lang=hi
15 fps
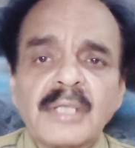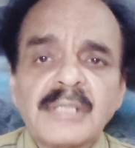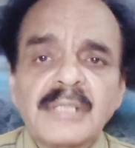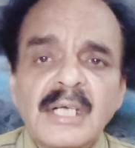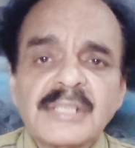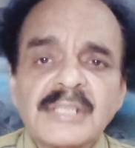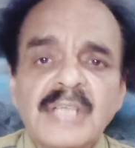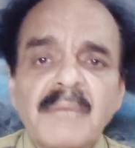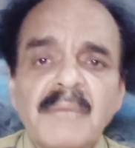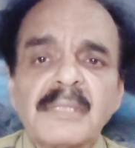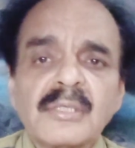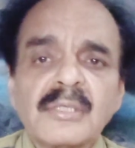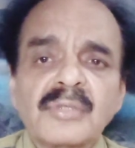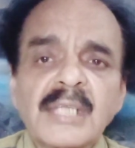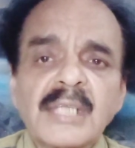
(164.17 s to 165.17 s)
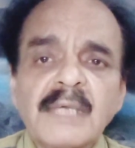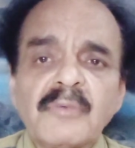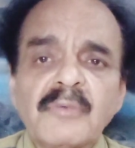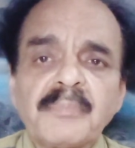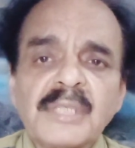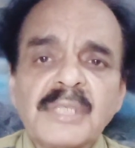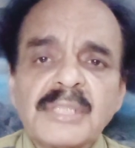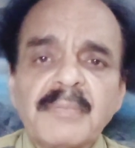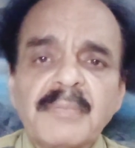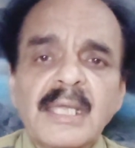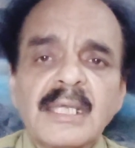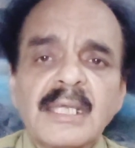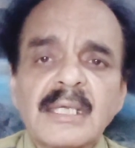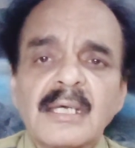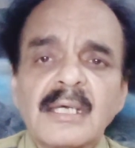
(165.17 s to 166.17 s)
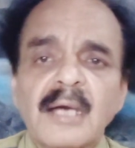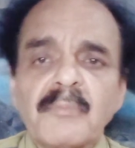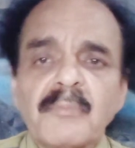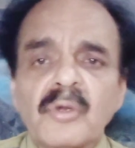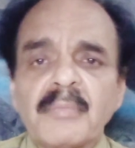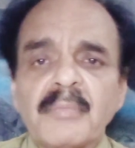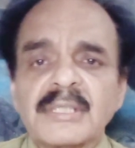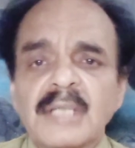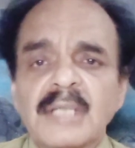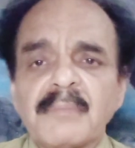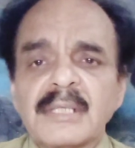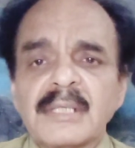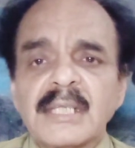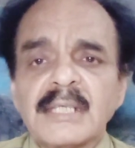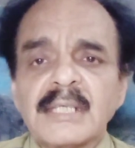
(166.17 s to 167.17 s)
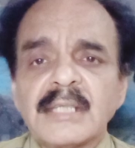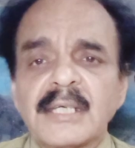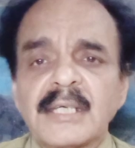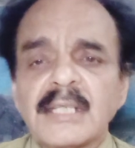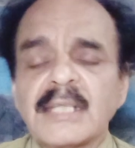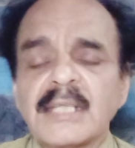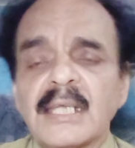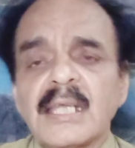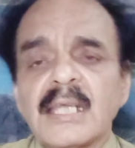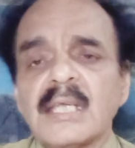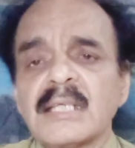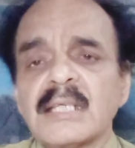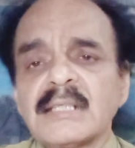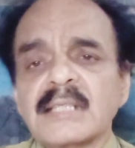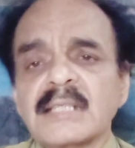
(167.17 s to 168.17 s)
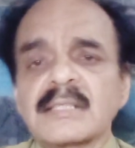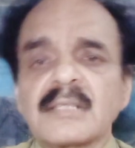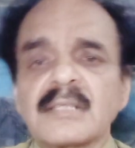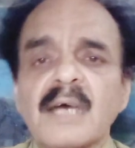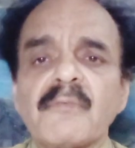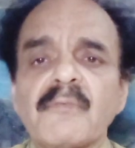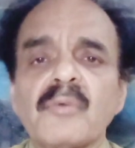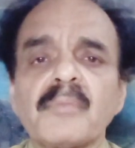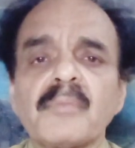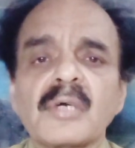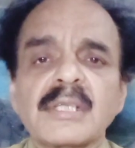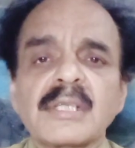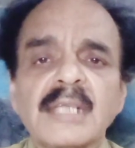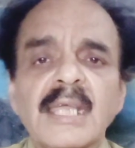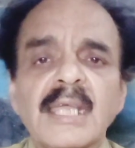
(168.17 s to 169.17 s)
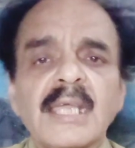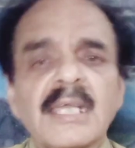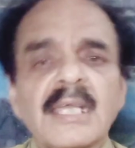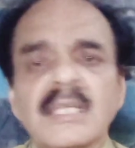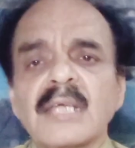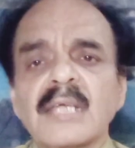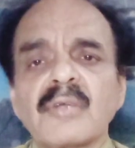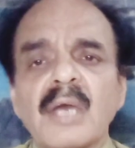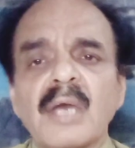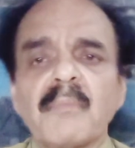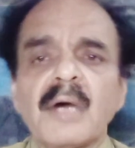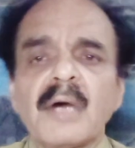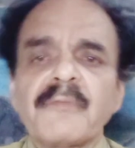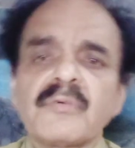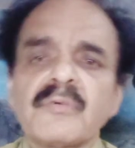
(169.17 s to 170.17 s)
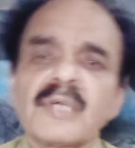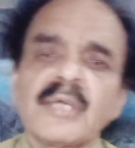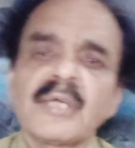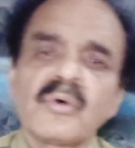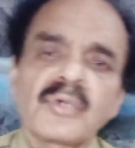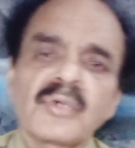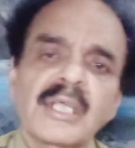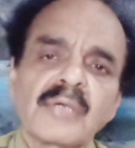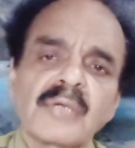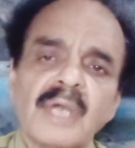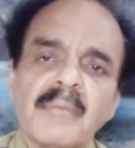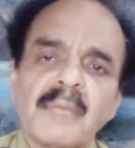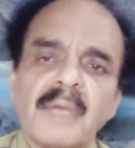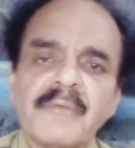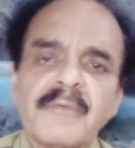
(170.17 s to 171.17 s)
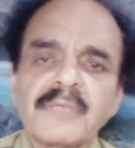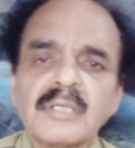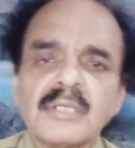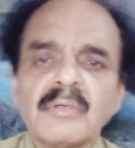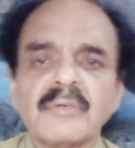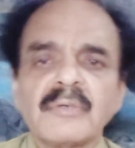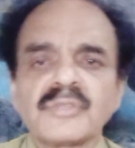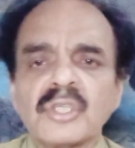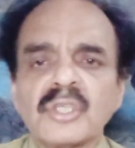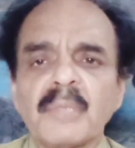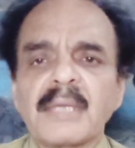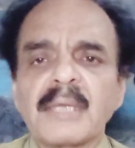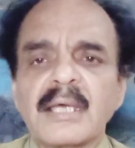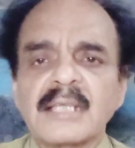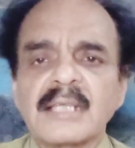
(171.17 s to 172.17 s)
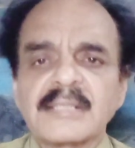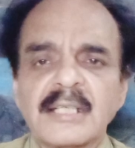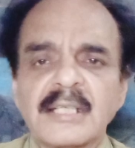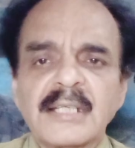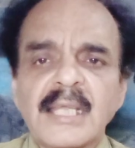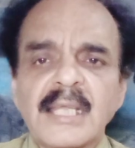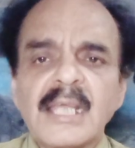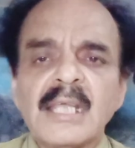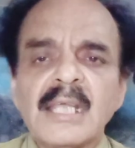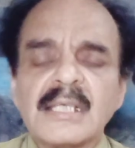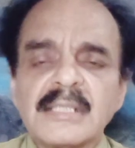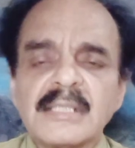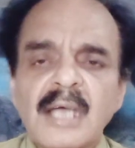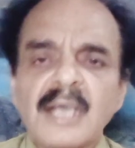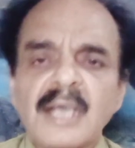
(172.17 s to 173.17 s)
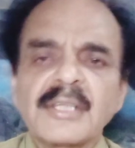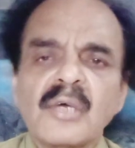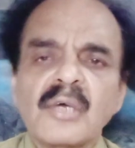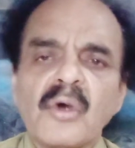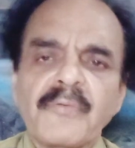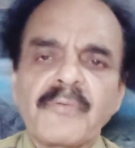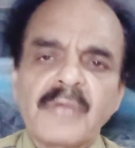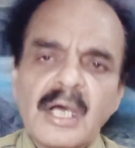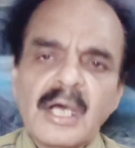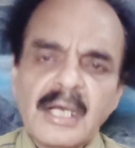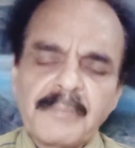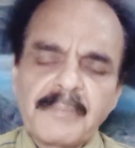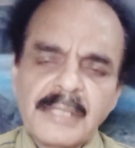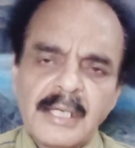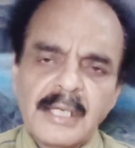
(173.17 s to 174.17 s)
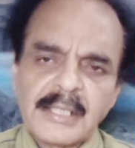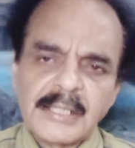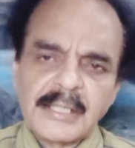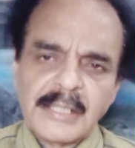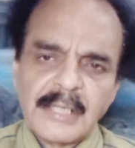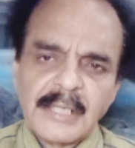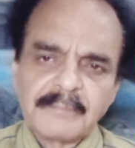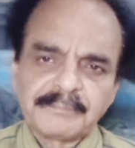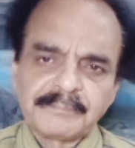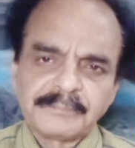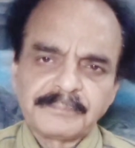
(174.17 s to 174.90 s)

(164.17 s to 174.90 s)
यहाँ शामिल तो थे वो बीच में हमलों में शामिल थे या नहीं थे ये सज़ा वो भुगत रहे इनके गुनाह माफ़ हुए उनके गुनाह माफ़ नहीं हुए जेलों में गल सड़ रहे हैं यहाँ तक खौफनाक खबरें आ रही हैं